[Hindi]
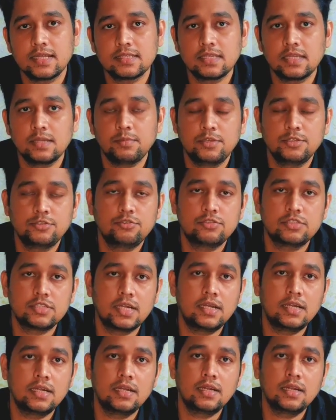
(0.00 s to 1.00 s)
आते हैं मैसूर
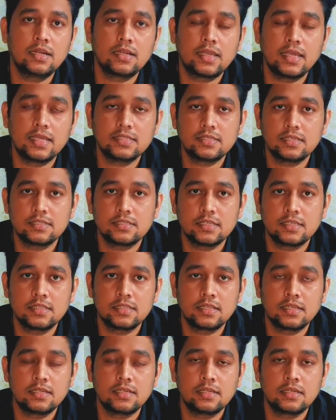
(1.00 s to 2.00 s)
सैंडल केसर
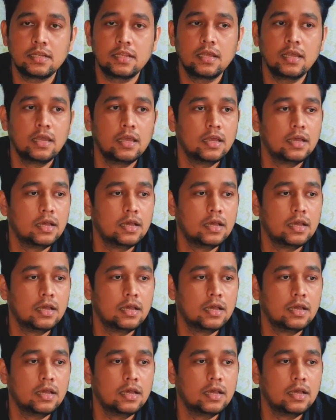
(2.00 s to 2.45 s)
चंदन